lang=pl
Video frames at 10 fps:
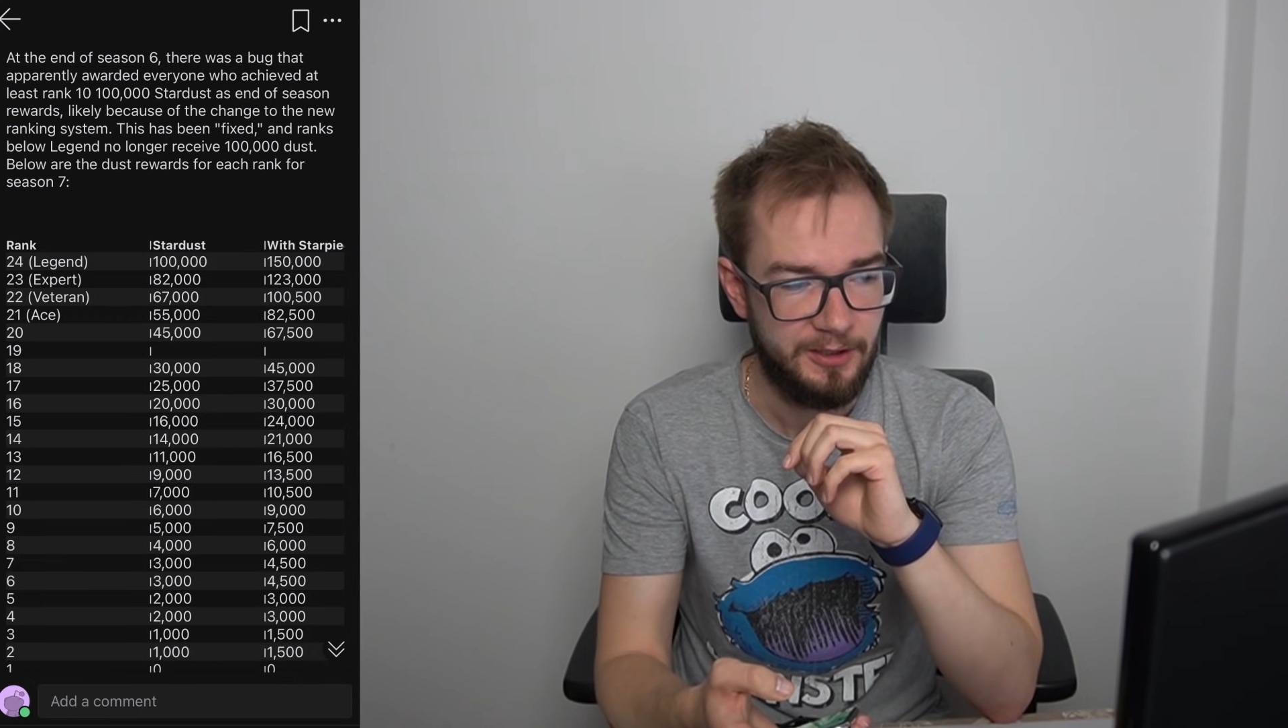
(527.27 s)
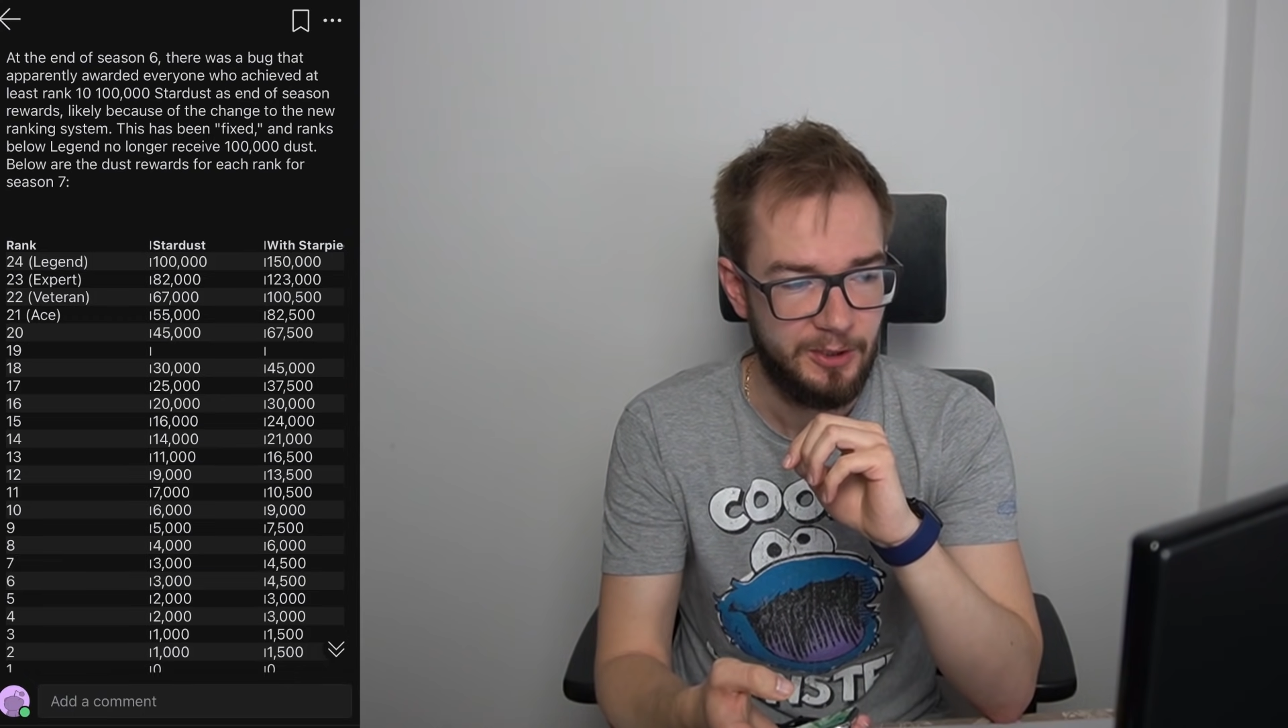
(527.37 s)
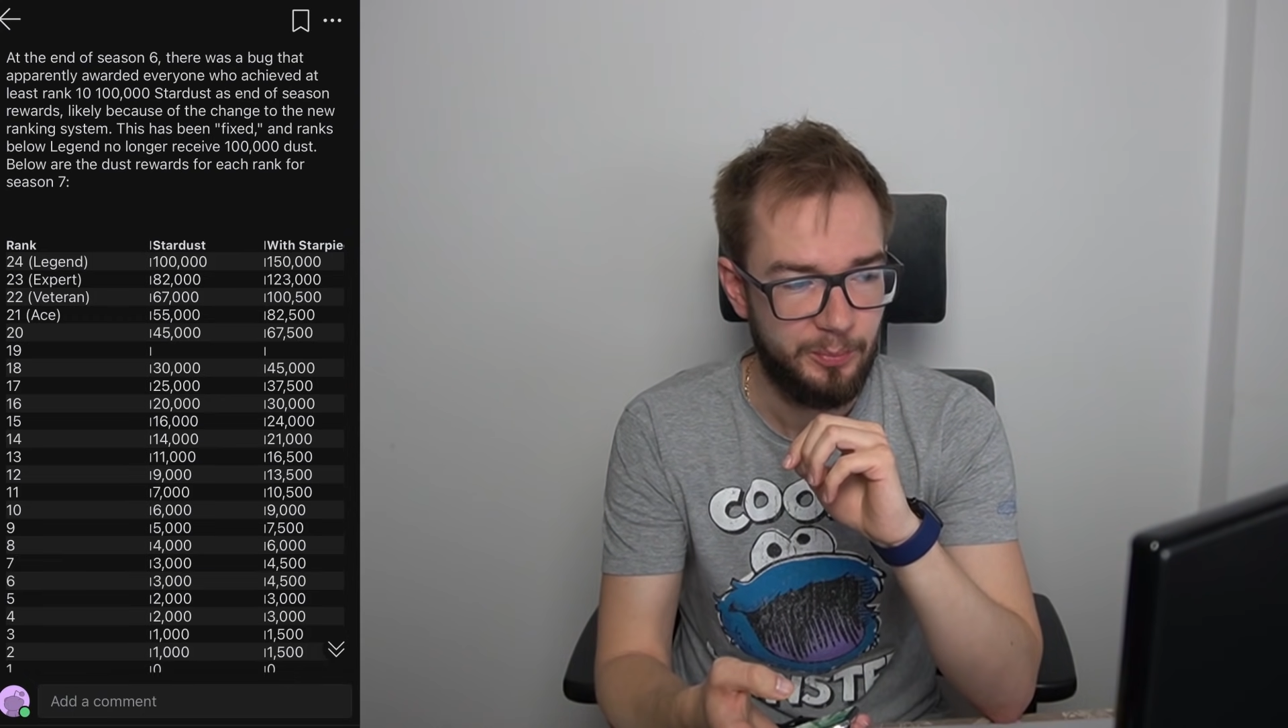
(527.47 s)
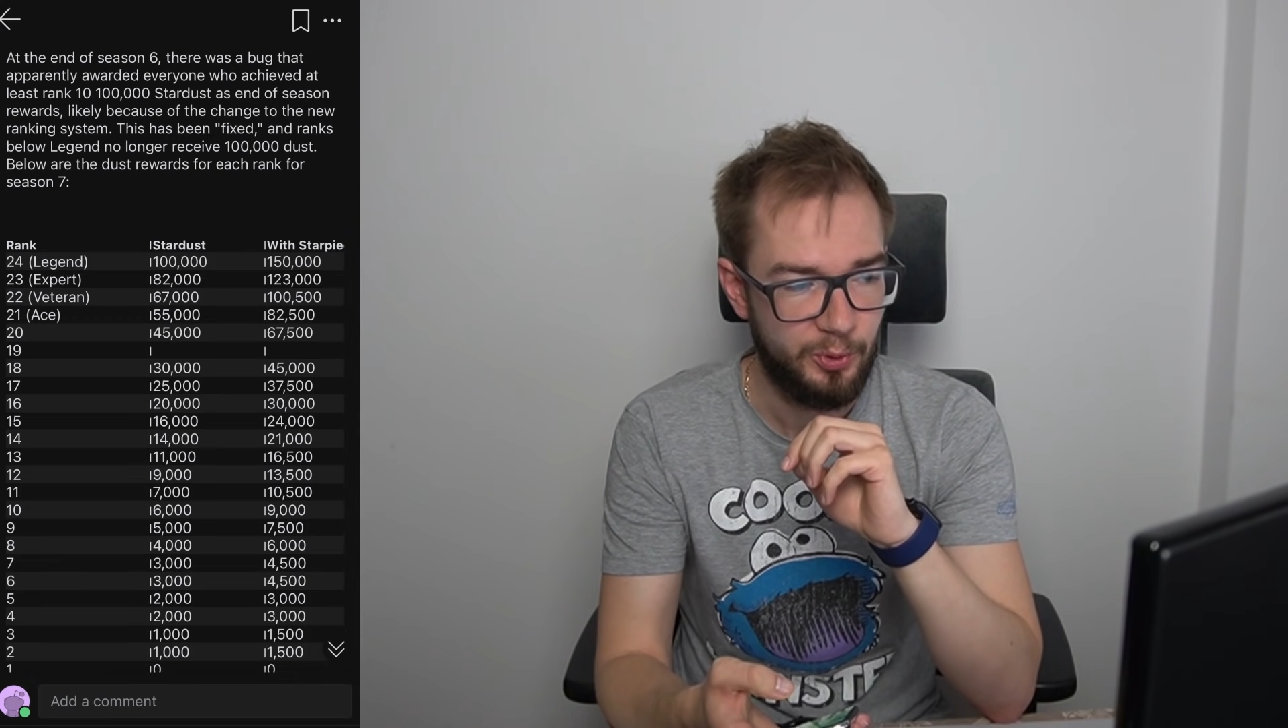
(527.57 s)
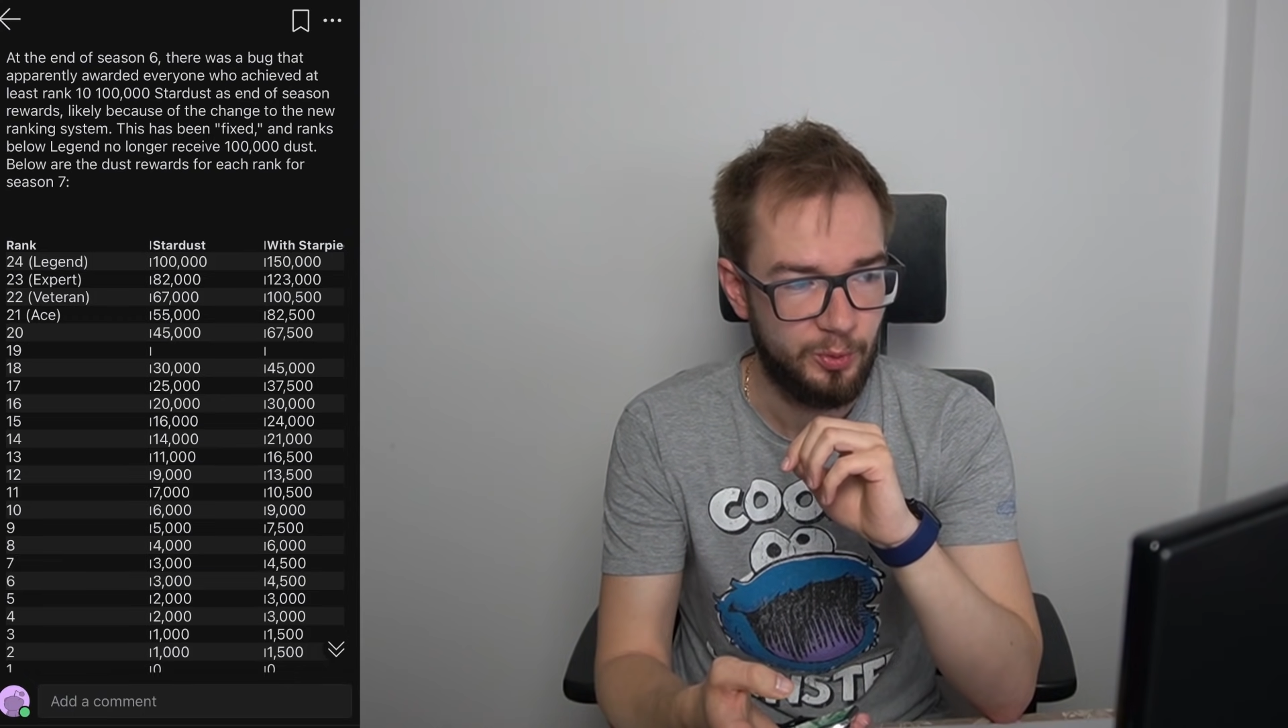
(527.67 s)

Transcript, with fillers: 5